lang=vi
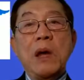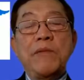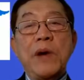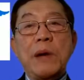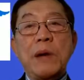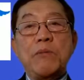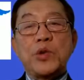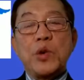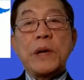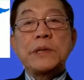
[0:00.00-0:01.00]
với lại một
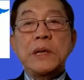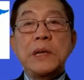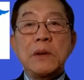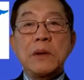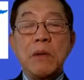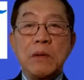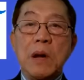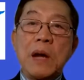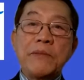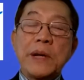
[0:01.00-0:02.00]
số bác sĩ, thì tôi có
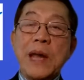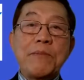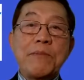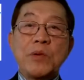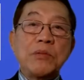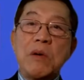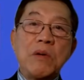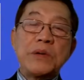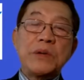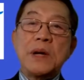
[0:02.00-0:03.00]
nói là Việt Nam của chúng
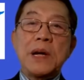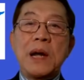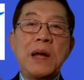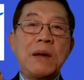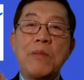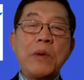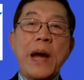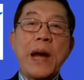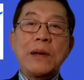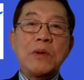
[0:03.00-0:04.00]
tôi hồi xưa là mỗi
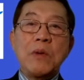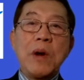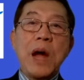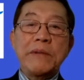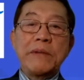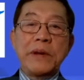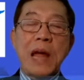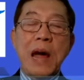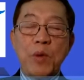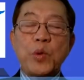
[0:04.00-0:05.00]
ngày chúng tôi uống hai viên,
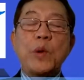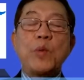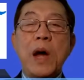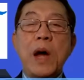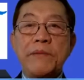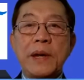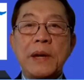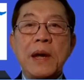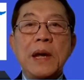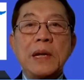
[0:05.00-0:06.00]
à mỗi tuần uống hai viên,
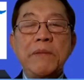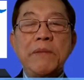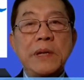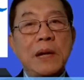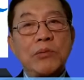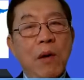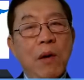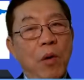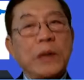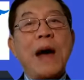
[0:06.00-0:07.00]
thì bây giờ chúng ta
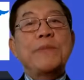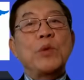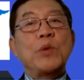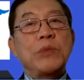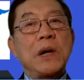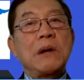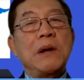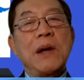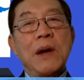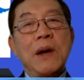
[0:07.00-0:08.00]
cũng có thể áp dụng được,
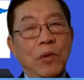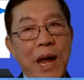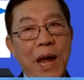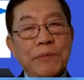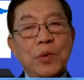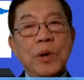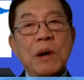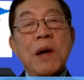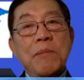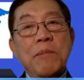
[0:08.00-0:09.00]
cũng thể áp dụng
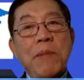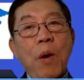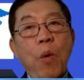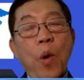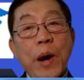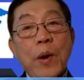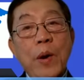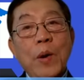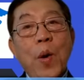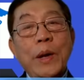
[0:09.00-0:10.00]
được mà uống cái
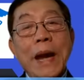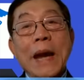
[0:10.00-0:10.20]
đó nó có thể cả